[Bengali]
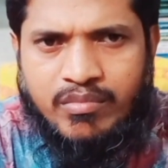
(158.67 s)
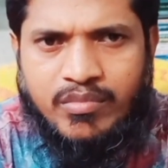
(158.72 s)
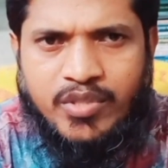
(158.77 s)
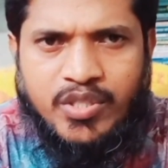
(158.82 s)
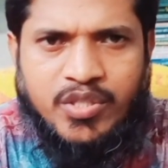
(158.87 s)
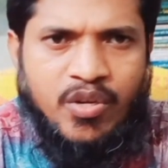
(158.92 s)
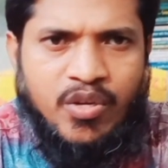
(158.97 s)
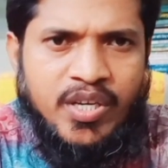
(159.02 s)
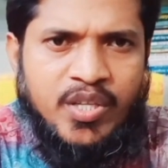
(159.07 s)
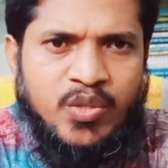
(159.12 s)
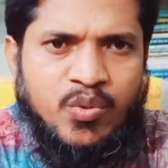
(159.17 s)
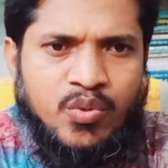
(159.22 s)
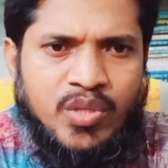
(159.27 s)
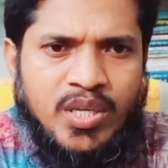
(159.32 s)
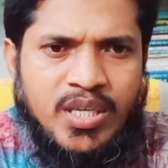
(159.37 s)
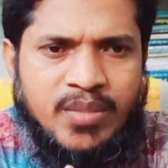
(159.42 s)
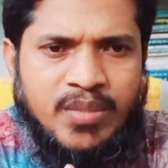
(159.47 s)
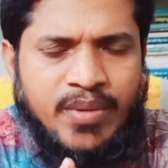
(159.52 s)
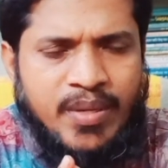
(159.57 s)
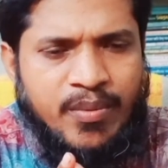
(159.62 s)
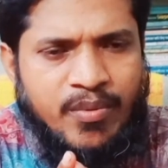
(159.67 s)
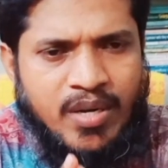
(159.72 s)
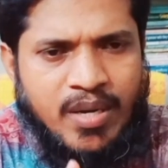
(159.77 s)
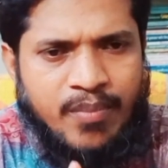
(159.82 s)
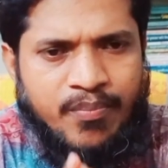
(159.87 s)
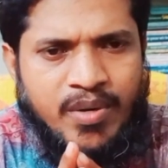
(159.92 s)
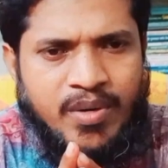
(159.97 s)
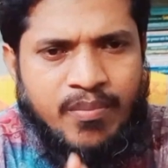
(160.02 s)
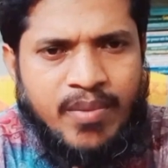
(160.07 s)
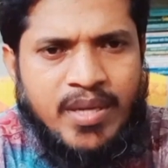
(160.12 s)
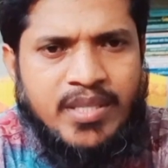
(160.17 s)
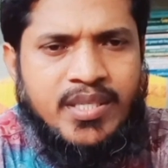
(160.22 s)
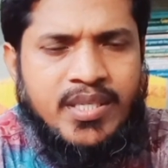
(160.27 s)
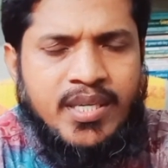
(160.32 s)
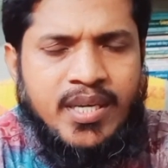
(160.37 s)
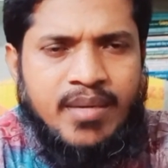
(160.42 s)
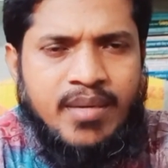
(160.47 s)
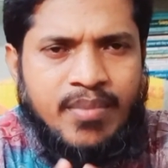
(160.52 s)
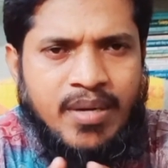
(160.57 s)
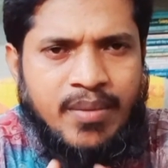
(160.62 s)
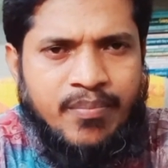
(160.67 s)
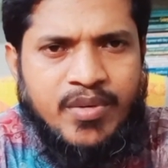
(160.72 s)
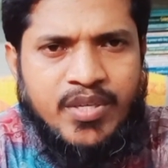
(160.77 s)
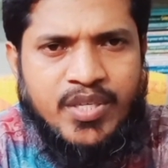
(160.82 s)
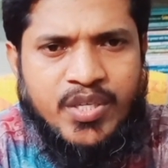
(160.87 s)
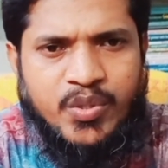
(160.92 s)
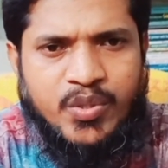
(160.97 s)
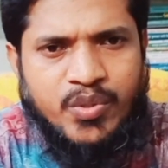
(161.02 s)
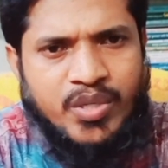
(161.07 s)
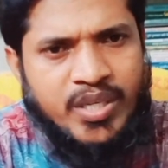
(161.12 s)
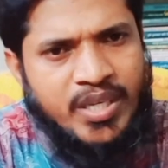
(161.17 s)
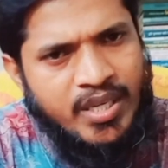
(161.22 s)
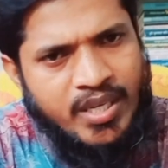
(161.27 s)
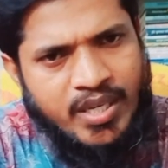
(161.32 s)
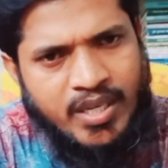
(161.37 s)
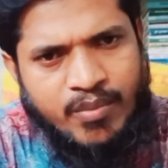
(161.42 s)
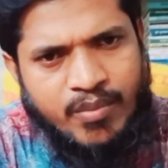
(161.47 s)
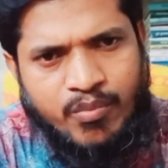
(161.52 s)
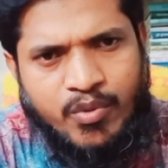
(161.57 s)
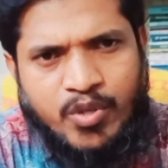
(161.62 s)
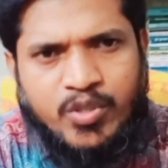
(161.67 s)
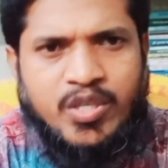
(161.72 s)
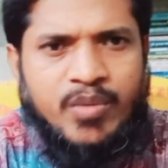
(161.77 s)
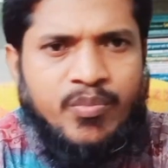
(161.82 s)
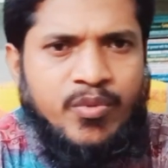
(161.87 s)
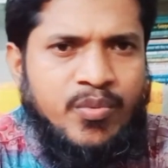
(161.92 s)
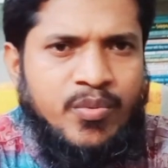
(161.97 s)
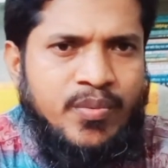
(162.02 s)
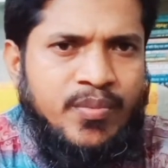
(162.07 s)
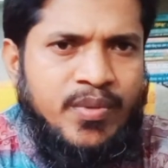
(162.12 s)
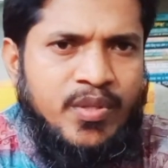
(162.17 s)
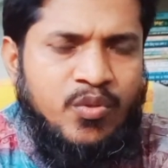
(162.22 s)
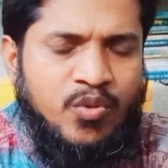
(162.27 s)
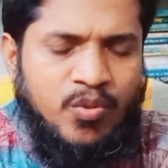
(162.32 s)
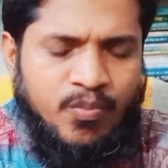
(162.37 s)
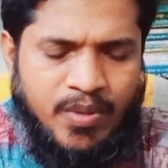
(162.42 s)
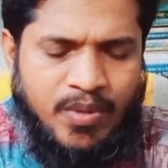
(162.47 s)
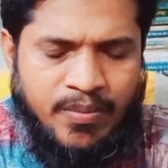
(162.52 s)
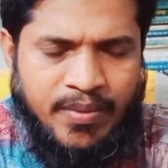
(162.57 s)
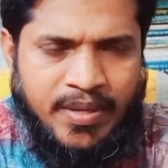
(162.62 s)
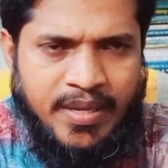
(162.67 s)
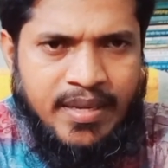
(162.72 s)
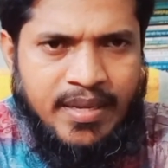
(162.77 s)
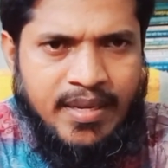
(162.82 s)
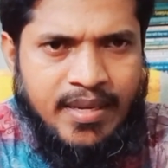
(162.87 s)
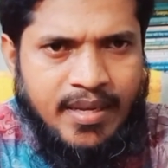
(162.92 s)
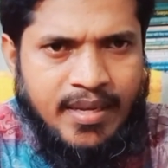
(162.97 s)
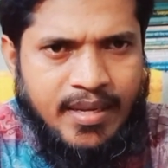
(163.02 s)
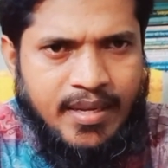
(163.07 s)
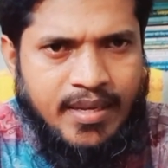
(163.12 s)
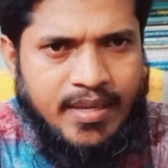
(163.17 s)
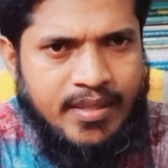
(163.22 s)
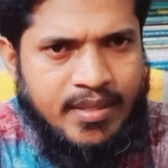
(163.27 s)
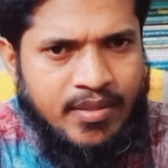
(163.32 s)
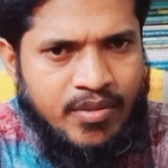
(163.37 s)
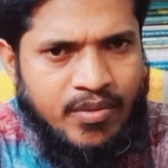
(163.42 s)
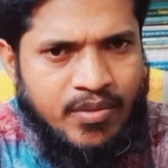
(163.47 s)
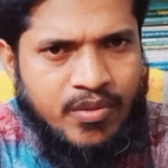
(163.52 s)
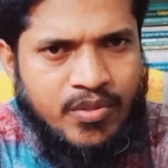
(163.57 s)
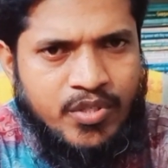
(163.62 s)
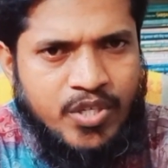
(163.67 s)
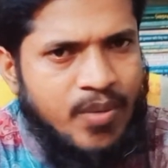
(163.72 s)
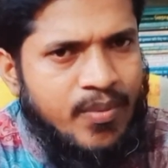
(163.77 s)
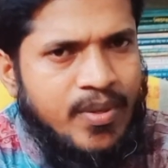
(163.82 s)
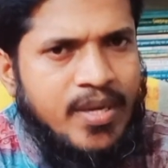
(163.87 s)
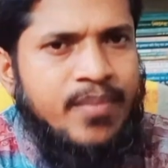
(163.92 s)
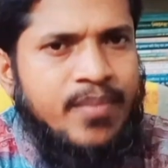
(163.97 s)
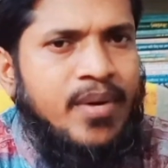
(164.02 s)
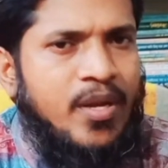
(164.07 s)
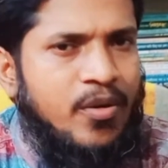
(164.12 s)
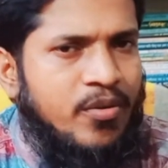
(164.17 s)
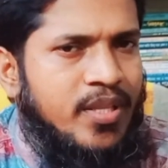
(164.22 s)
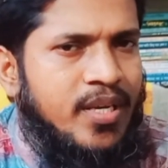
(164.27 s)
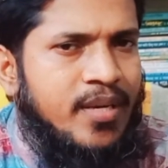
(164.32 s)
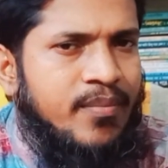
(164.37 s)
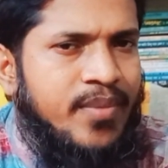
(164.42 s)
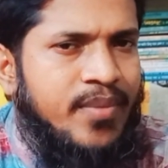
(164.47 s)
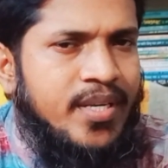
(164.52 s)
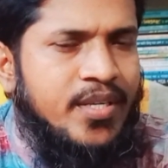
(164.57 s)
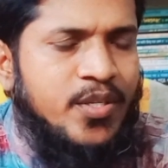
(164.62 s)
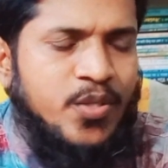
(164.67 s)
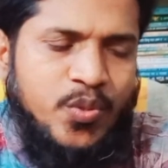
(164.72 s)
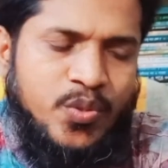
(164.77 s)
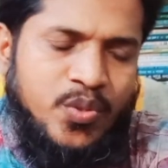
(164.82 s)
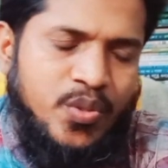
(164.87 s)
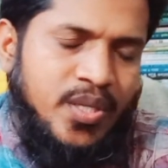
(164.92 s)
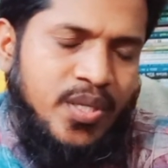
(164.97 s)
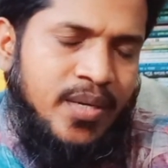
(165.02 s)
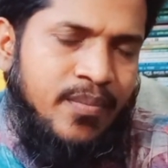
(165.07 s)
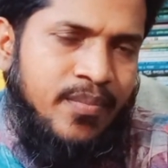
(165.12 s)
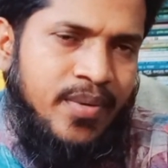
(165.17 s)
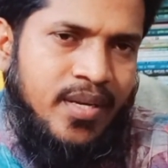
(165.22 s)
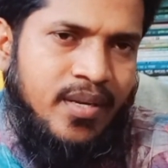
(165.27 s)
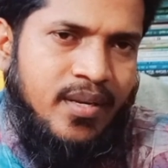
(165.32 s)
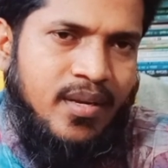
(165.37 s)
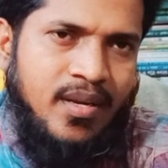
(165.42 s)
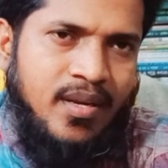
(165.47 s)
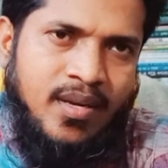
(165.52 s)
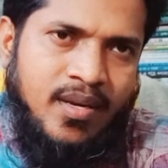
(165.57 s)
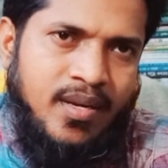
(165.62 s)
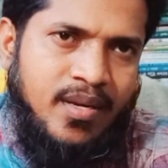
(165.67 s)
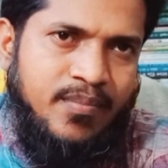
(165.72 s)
স্তনে দুধ আসবে এবং আপনার বাচ্চা বা আপনার শিশুটি পর্যাপ্ত পরিমাণ দুধ পাবে তো সবাই ভালো থাকবেন সুস্থ থাকবেন আল্লাহ